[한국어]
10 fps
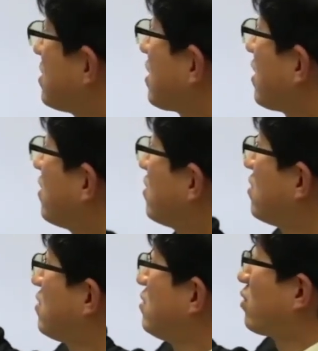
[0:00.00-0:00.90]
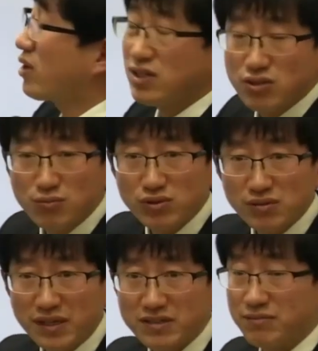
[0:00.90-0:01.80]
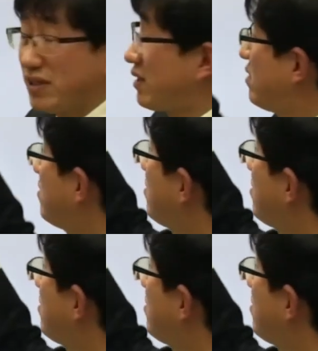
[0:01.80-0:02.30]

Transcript: 이제 여러 가지 정보들을 받습니다.